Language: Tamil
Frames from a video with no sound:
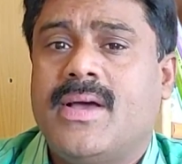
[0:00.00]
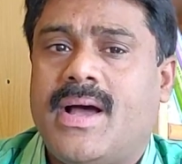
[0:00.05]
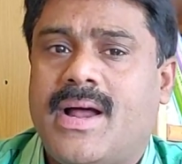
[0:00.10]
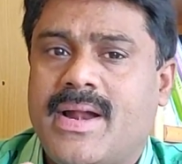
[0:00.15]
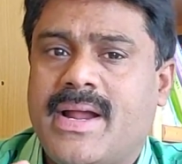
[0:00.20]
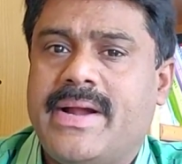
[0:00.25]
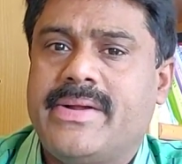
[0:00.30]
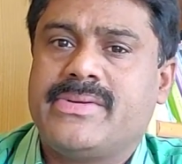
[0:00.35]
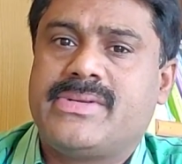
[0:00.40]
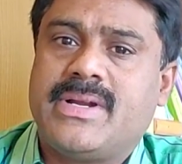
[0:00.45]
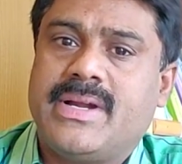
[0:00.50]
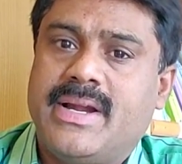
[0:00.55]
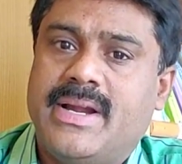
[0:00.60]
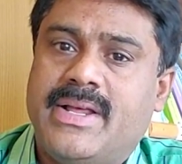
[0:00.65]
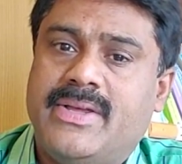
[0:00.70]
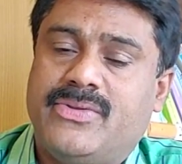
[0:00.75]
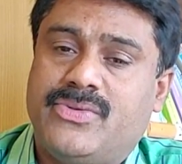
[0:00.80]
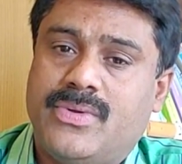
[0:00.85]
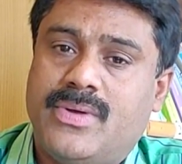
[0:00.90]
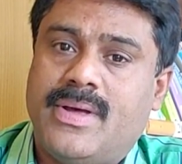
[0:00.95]
அண்ணா
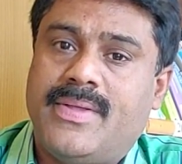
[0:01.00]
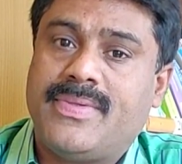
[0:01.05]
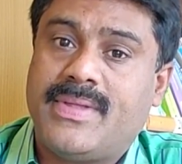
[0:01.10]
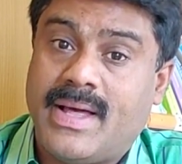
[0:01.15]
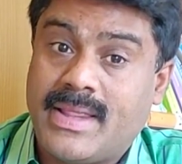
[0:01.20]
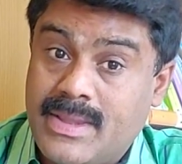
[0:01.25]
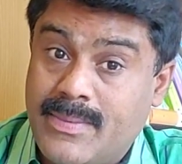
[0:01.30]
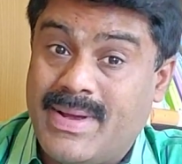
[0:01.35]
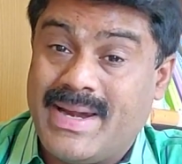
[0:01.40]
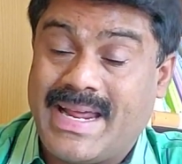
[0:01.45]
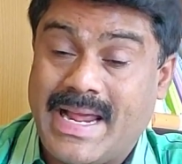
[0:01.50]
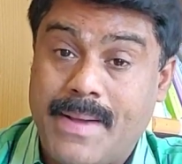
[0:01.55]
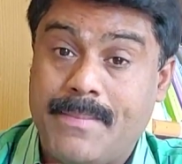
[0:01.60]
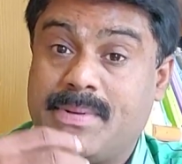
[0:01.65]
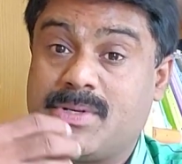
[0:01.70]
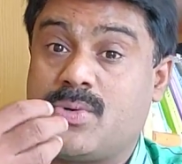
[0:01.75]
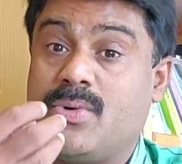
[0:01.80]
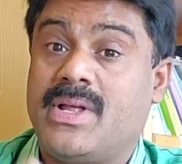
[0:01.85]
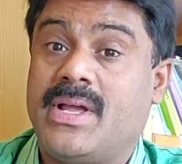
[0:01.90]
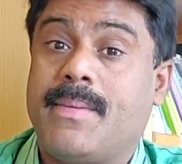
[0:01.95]
யூனிவர்சிட்டியிலே அந்த அந்த மாதிரி
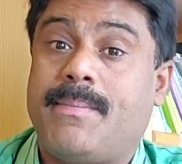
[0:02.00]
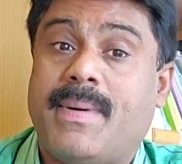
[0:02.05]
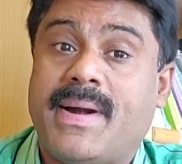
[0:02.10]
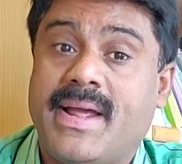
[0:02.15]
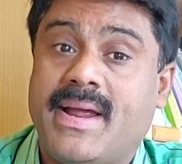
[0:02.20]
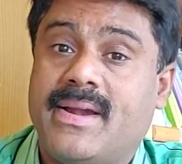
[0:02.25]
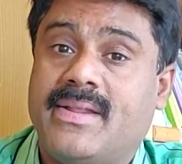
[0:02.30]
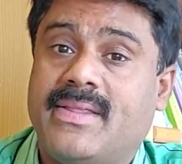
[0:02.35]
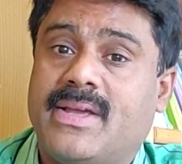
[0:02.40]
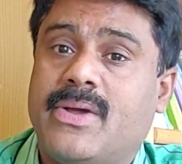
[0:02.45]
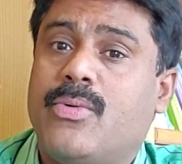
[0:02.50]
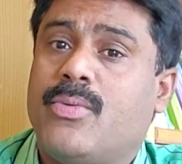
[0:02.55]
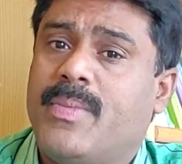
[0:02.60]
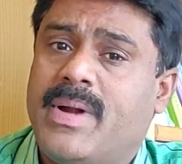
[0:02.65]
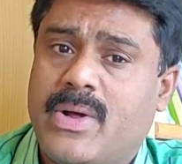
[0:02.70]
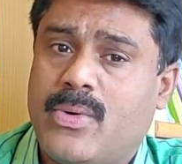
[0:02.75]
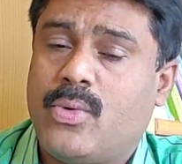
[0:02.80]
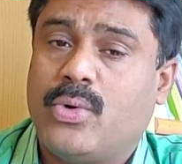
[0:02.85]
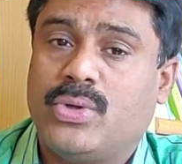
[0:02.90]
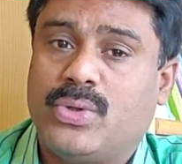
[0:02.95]
கேம்பஸ்க்குள்ள நீங்கள் படிக்கிறதுக்கு
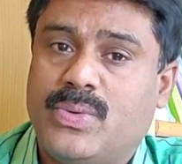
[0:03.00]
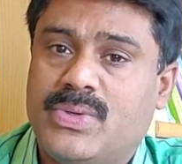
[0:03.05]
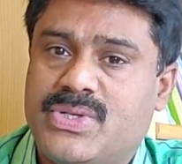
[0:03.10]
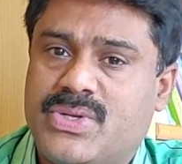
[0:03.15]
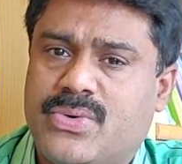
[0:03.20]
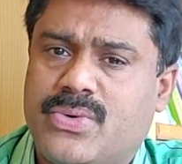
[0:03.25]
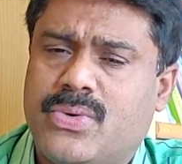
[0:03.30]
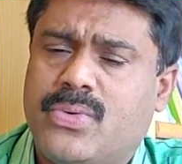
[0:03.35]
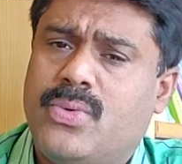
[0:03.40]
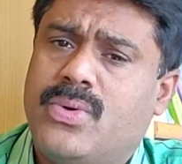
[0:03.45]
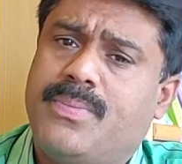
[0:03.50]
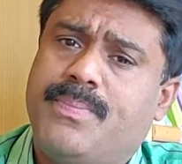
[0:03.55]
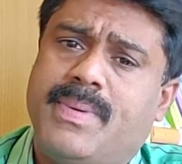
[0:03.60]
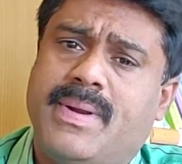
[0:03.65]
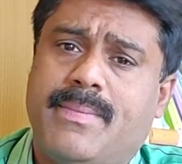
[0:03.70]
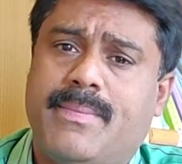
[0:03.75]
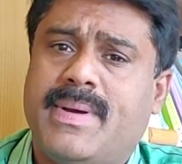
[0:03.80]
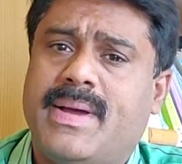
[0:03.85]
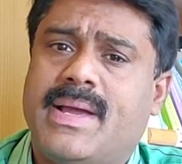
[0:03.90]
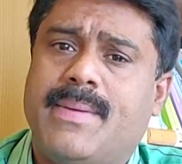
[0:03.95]
உங்களே கொடுத்து வச்சுருக்கணும்
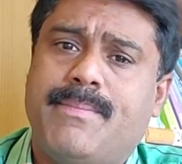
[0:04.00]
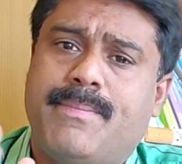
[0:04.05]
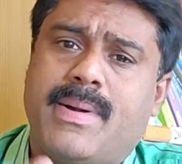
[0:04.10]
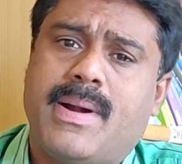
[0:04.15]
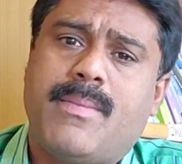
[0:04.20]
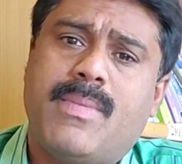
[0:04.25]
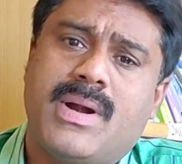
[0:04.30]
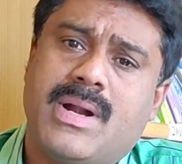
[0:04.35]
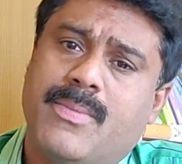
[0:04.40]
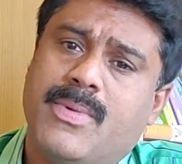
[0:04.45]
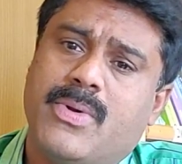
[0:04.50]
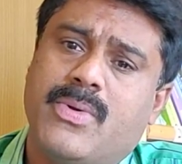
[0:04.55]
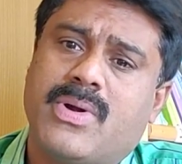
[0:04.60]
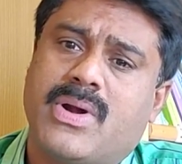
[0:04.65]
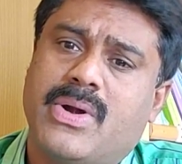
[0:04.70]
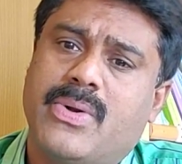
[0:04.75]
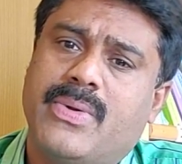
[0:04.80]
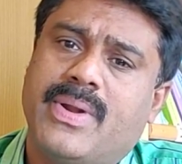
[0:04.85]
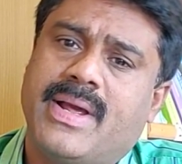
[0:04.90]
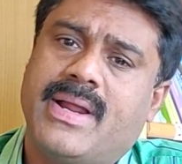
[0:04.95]
ஒரு மிக பிரம்மாண்டமான
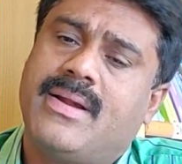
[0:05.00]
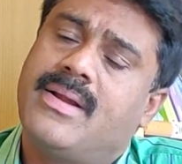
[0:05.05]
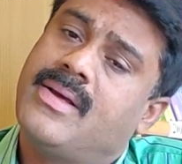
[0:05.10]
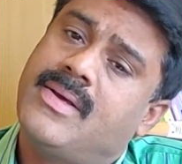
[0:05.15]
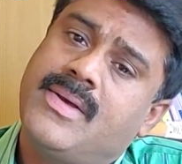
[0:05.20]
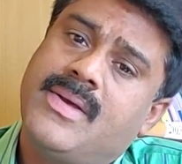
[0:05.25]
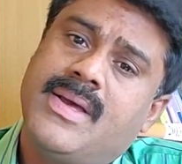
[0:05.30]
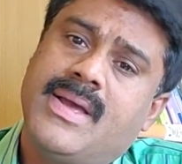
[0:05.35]
ஒரு கல்லூரிகள்